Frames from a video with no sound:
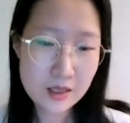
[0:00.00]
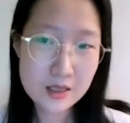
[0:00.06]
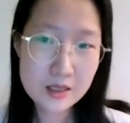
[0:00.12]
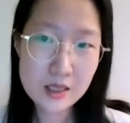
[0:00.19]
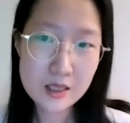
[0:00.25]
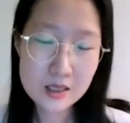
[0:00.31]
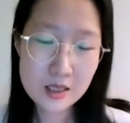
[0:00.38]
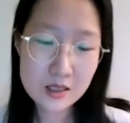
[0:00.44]

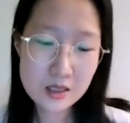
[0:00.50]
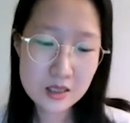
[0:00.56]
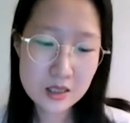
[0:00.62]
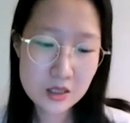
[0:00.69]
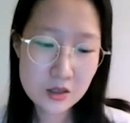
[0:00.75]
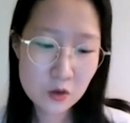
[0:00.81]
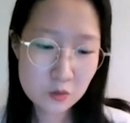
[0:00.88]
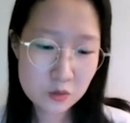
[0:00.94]
셋째는
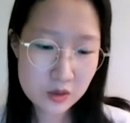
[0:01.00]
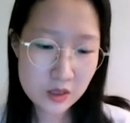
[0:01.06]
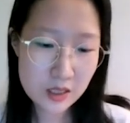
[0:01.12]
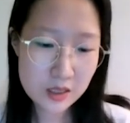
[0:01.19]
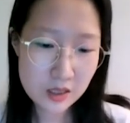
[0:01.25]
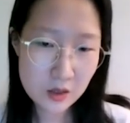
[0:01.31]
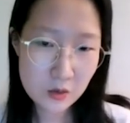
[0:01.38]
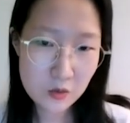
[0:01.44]
식료품
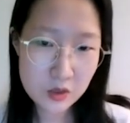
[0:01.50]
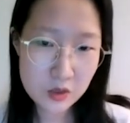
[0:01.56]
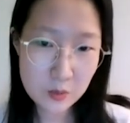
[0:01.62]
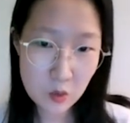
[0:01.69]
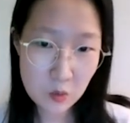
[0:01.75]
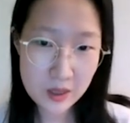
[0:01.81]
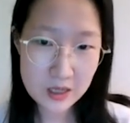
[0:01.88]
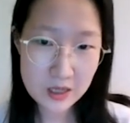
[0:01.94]
카테고리의
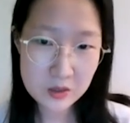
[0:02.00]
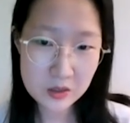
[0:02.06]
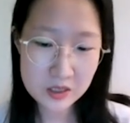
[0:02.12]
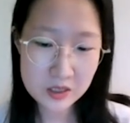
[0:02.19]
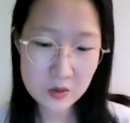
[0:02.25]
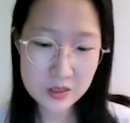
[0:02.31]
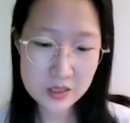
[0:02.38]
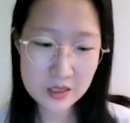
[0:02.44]
폭발적인
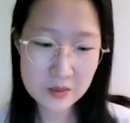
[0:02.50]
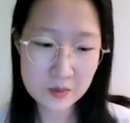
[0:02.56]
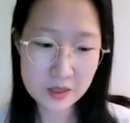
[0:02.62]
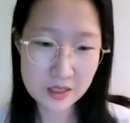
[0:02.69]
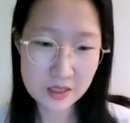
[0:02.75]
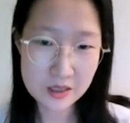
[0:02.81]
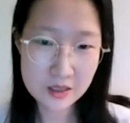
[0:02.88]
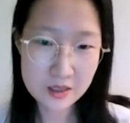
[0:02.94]

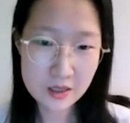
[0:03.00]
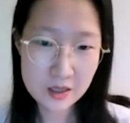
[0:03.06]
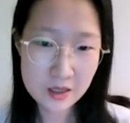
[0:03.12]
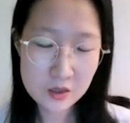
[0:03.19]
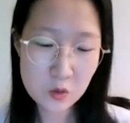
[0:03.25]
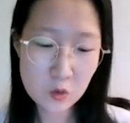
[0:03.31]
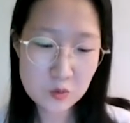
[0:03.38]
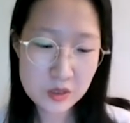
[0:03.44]
성장입니다.
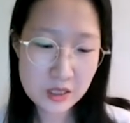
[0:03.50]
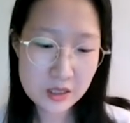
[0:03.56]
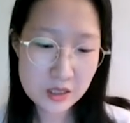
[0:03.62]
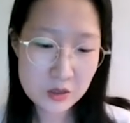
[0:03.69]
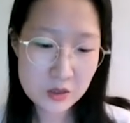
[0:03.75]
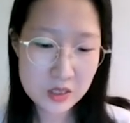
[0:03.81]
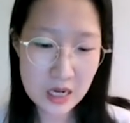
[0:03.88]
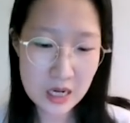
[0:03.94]

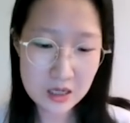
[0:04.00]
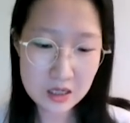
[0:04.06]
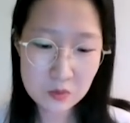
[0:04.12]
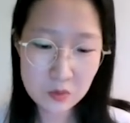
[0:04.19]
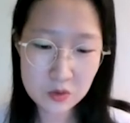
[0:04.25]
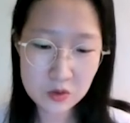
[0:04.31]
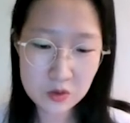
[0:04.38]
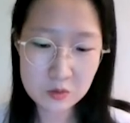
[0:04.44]
오프라인에서 장을
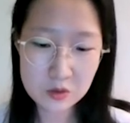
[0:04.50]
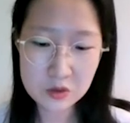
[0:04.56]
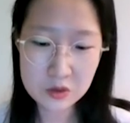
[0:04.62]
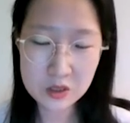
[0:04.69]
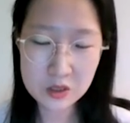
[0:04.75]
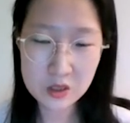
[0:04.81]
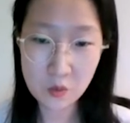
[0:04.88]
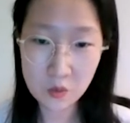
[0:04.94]
보던
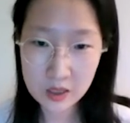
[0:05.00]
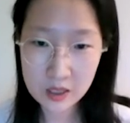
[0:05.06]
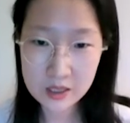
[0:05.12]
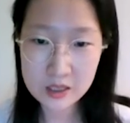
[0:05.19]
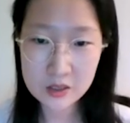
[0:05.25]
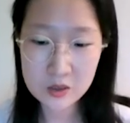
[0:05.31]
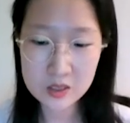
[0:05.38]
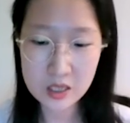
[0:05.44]
분들이
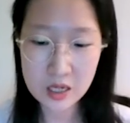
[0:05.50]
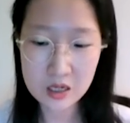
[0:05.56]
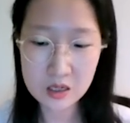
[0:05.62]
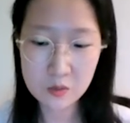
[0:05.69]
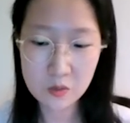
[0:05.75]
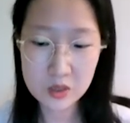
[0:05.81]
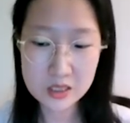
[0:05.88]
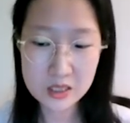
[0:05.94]
온라인에서
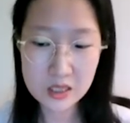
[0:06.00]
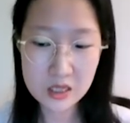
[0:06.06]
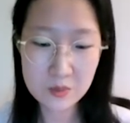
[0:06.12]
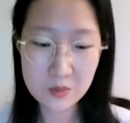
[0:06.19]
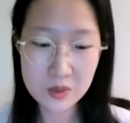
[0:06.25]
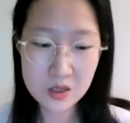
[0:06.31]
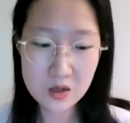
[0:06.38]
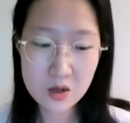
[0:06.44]
장을 보기
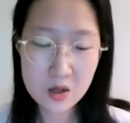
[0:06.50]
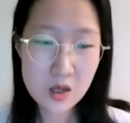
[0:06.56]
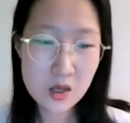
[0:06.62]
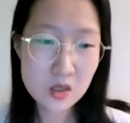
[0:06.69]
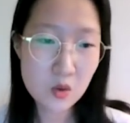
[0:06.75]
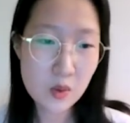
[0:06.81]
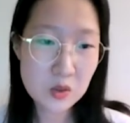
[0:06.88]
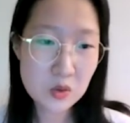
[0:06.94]
시작하면서
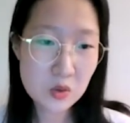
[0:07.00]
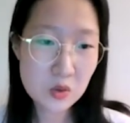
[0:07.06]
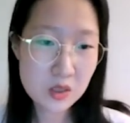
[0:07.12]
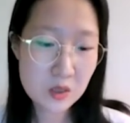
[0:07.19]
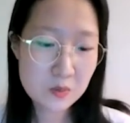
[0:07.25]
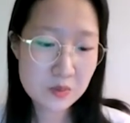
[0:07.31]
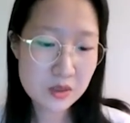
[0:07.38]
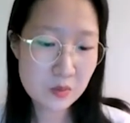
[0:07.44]
왼쪽
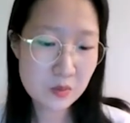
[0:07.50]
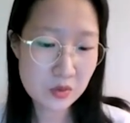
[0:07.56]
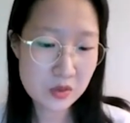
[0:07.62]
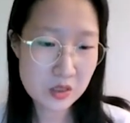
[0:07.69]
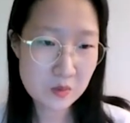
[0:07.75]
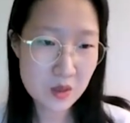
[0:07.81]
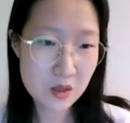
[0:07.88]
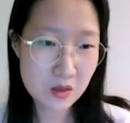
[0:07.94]
그래프를
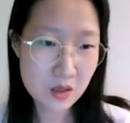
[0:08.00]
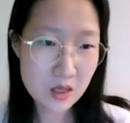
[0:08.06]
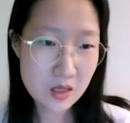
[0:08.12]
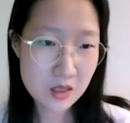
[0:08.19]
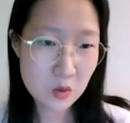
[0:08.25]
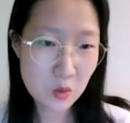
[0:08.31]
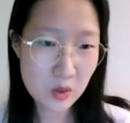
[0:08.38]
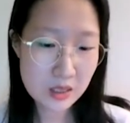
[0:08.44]
보시면
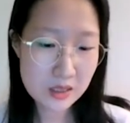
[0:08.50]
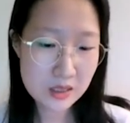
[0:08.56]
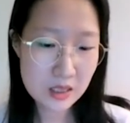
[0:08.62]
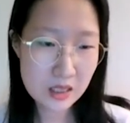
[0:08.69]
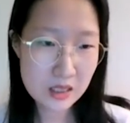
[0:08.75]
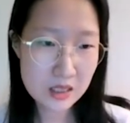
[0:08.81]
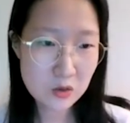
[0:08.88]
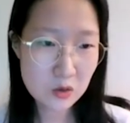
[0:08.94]

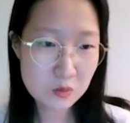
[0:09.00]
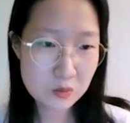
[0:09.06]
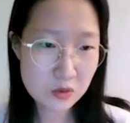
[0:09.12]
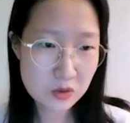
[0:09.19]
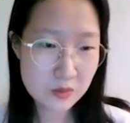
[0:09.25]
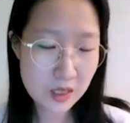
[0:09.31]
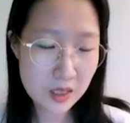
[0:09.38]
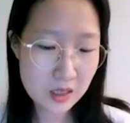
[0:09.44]
노란색이
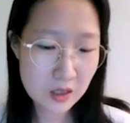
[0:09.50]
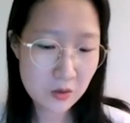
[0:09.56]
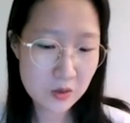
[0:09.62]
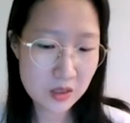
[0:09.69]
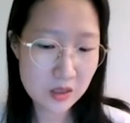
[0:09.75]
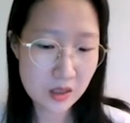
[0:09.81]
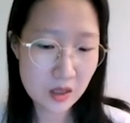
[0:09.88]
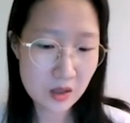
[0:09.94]
신제품
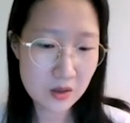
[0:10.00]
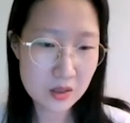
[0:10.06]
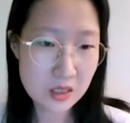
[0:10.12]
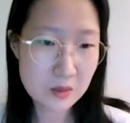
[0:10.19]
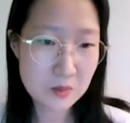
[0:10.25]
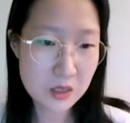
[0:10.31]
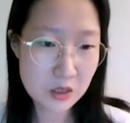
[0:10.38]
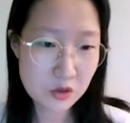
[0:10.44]
카테고리인데요.
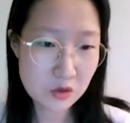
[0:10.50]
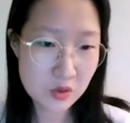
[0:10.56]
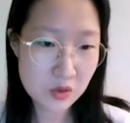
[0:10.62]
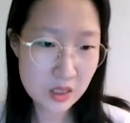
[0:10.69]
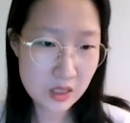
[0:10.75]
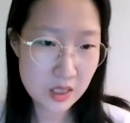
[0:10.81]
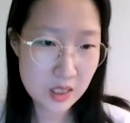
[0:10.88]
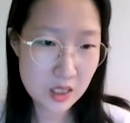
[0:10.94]
이
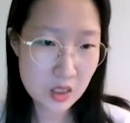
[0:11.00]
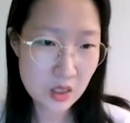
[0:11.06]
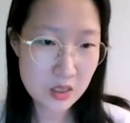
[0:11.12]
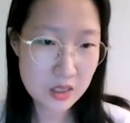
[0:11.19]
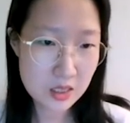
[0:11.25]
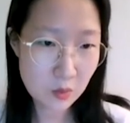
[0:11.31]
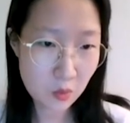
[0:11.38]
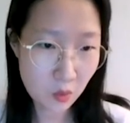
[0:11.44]
비중이
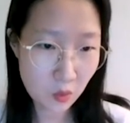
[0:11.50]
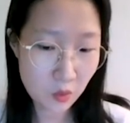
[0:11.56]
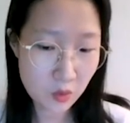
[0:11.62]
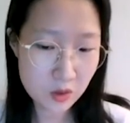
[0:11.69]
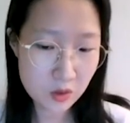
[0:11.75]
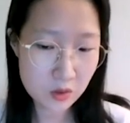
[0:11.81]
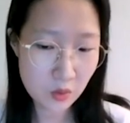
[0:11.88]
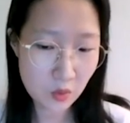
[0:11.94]

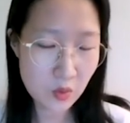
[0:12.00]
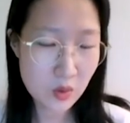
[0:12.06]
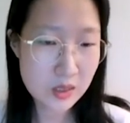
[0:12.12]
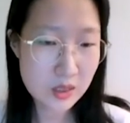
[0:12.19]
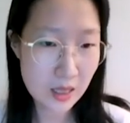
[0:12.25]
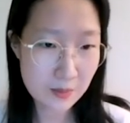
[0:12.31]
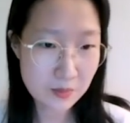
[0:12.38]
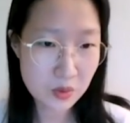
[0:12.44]
2015년도
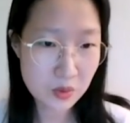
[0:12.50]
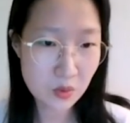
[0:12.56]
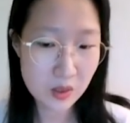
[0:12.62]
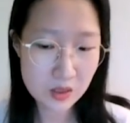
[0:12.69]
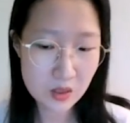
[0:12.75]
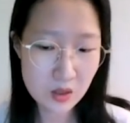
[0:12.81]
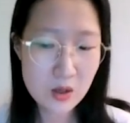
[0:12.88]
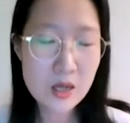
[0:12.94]

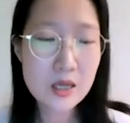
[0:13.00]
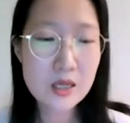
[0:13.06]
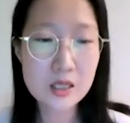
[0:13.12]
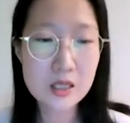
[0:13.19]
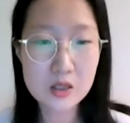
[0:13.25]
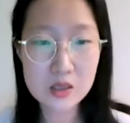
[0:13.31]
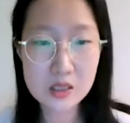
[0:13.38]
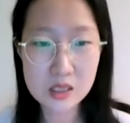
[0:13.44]
4%에서
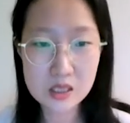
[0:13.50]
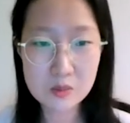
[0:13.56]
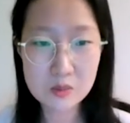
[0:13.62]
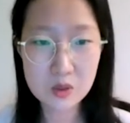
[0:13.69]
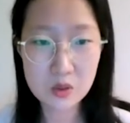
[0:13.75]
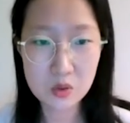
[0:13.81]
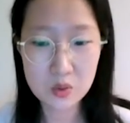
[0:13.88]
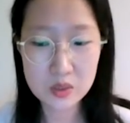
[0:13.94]

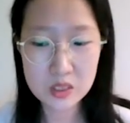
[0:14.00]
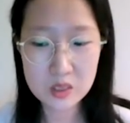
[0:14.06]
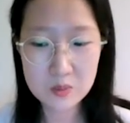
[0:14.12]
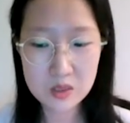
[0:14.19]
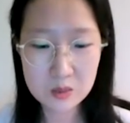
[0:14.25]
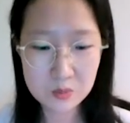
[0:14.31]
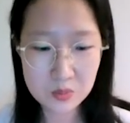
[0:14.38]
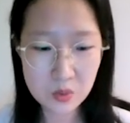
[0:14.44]
2020년도
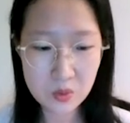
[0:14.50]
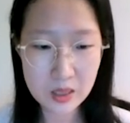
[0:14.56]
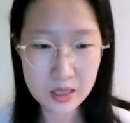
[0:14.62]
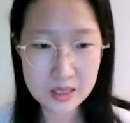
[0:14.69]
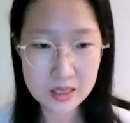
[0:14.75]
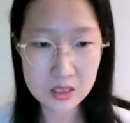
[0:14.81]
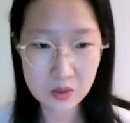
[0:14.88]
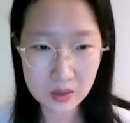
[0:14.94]

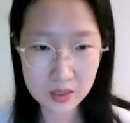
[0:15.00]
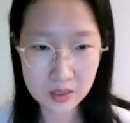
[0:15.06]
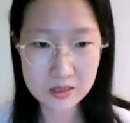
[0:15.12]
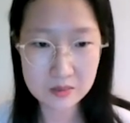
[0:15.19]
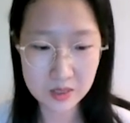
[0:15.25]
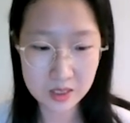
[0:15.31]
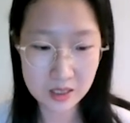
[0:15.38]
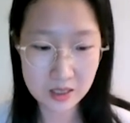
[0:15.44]
11%까지
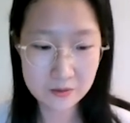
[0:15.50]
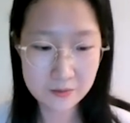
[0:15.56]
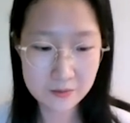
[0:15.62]
늘어났습니다.